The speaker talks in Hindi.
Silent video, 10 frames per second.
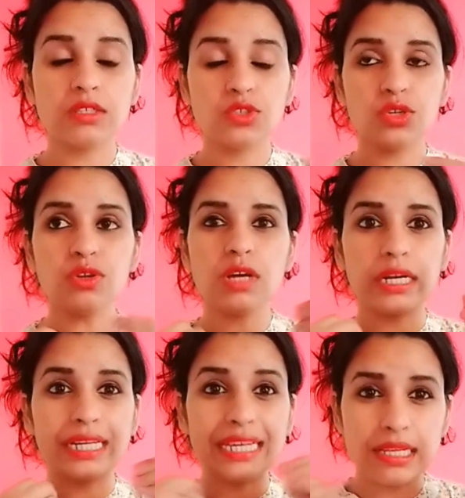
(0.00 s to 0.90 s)
यू नो
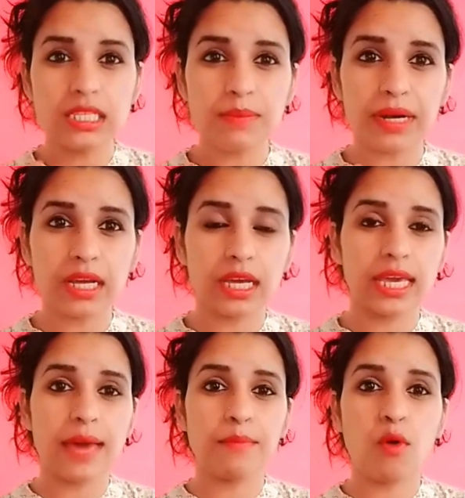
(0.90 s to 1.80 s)
ढीली सी पड़ गई
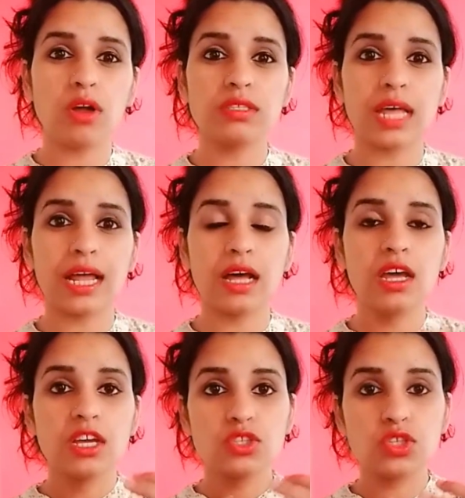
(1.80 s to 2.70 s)
है बहुत
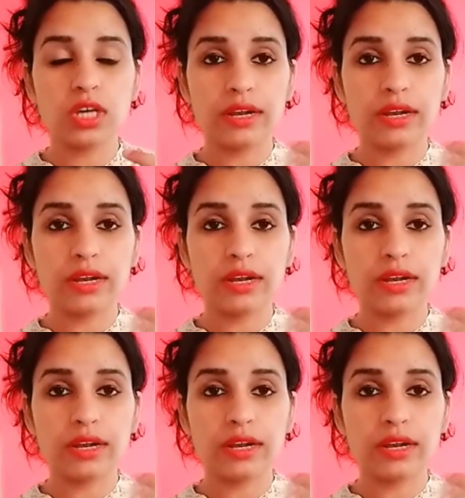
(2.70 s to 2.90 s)
ज़्यादा